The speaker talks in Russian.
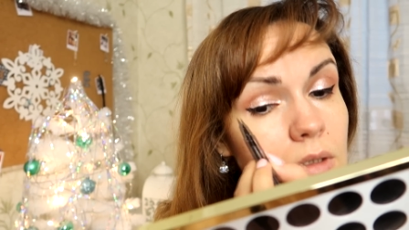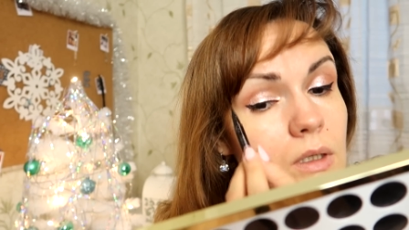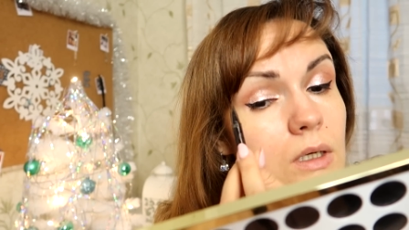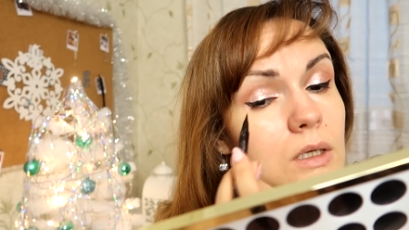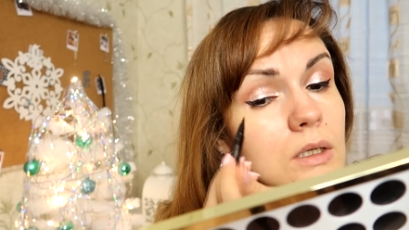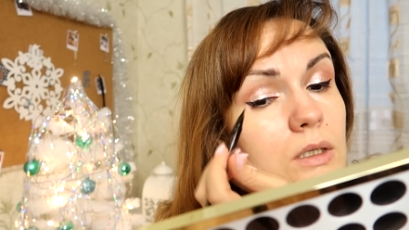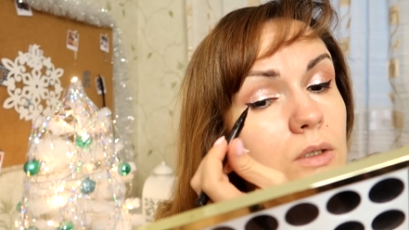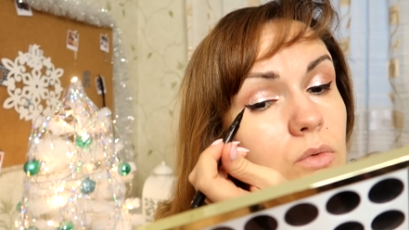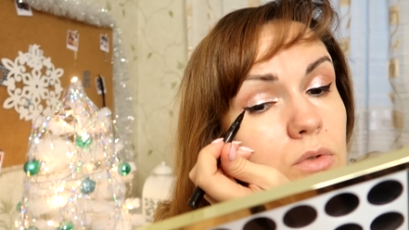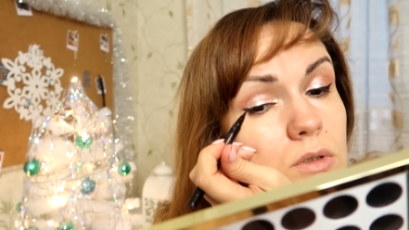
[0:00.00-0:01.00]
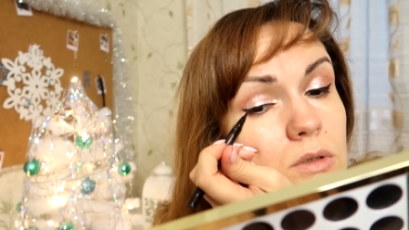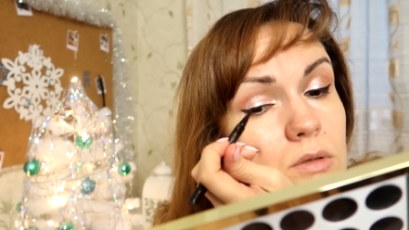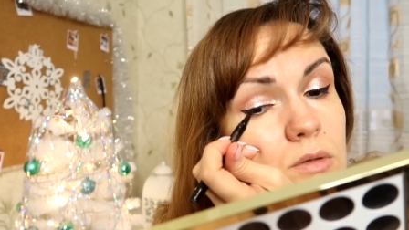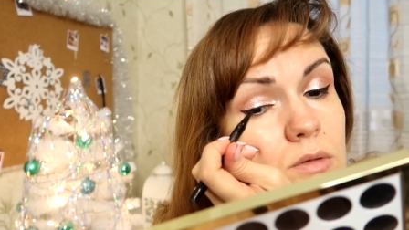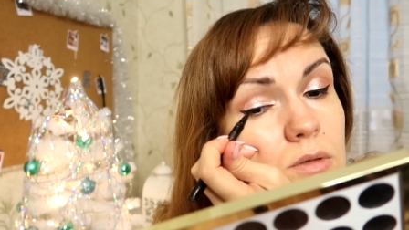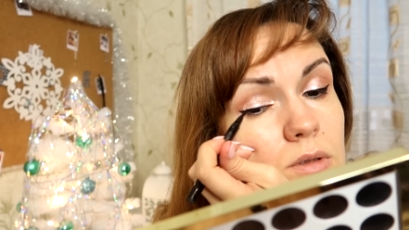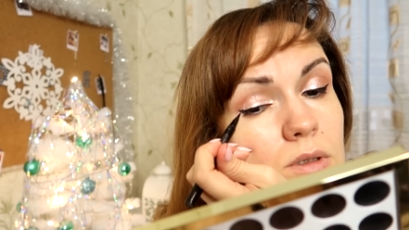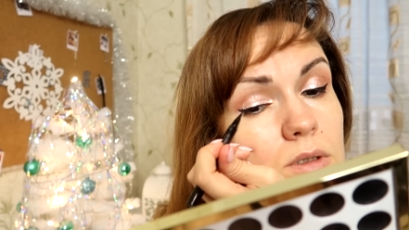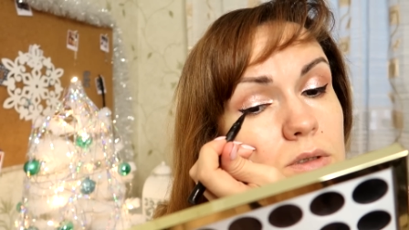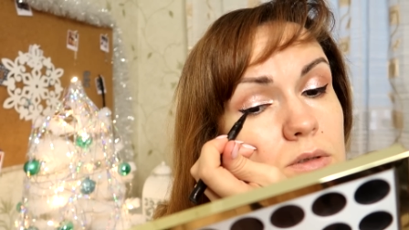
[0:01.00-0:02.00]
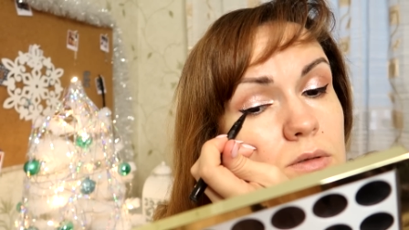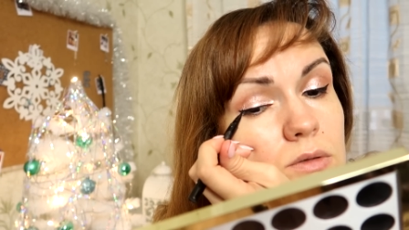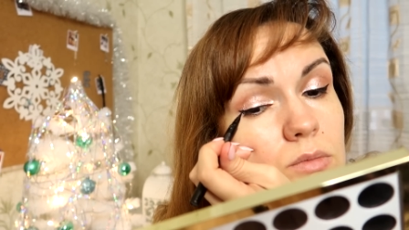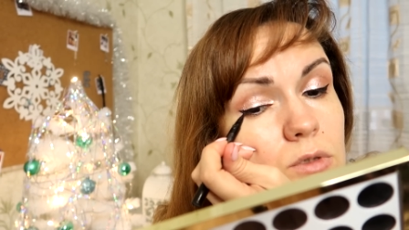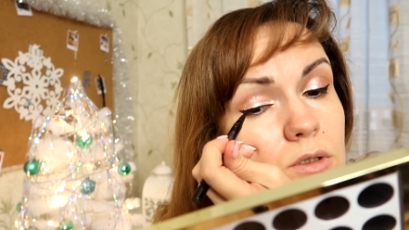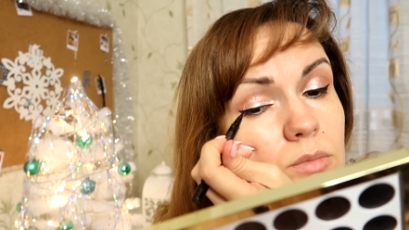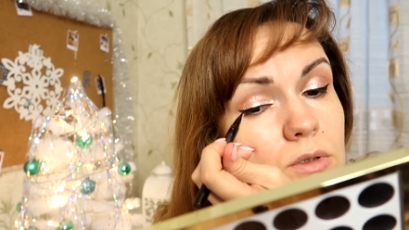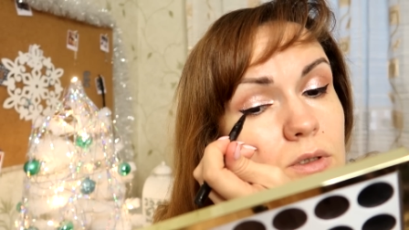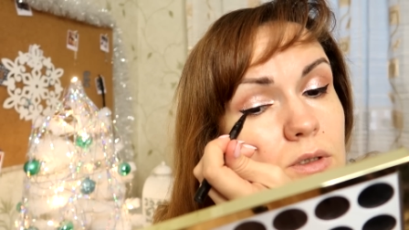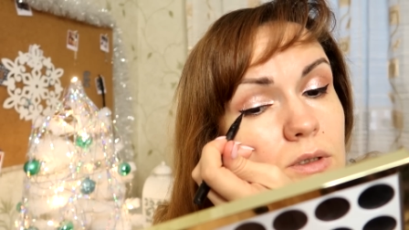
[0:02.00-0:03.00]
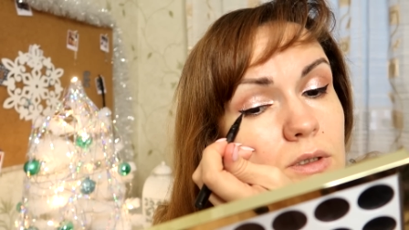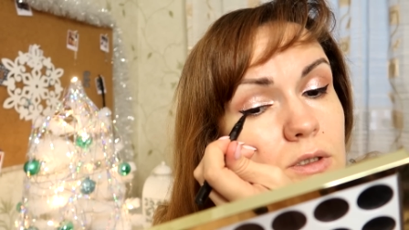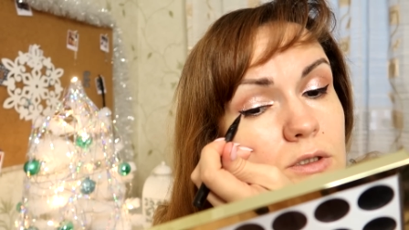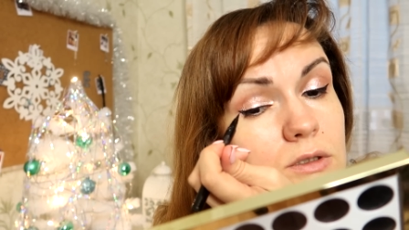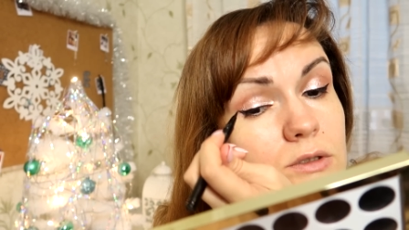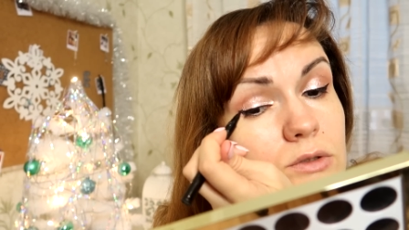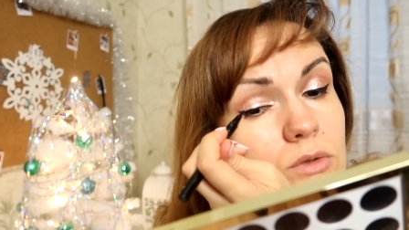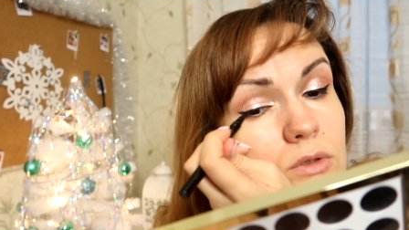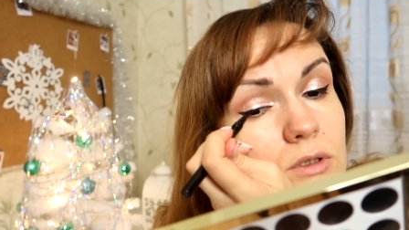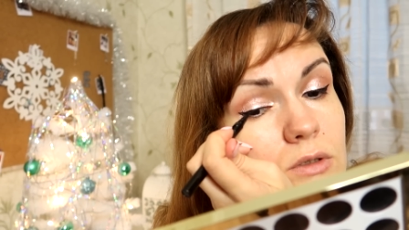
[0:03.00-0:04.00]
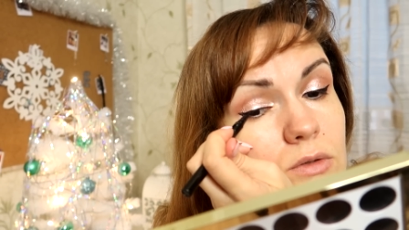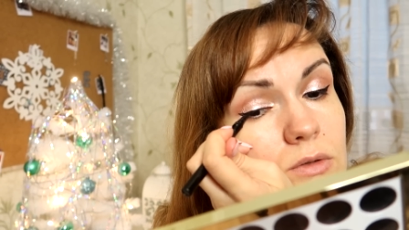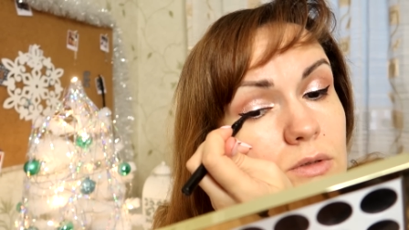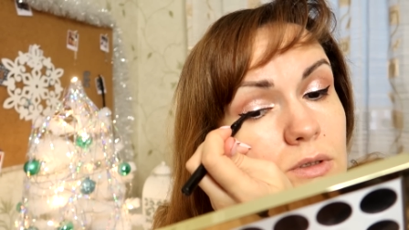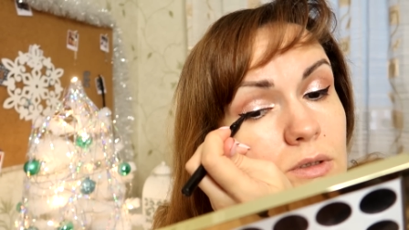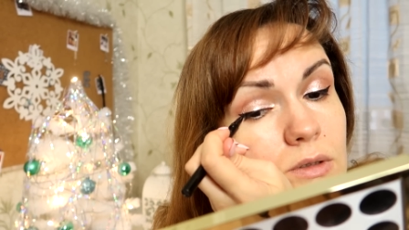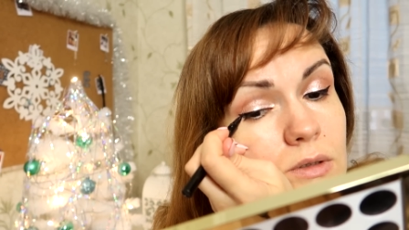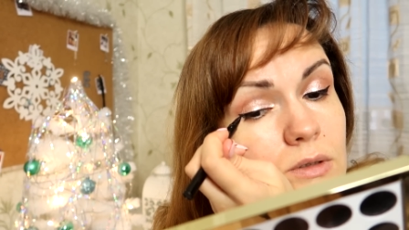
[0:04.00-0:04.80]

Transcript: Как и вот Essence у меня была такая же история, друзья.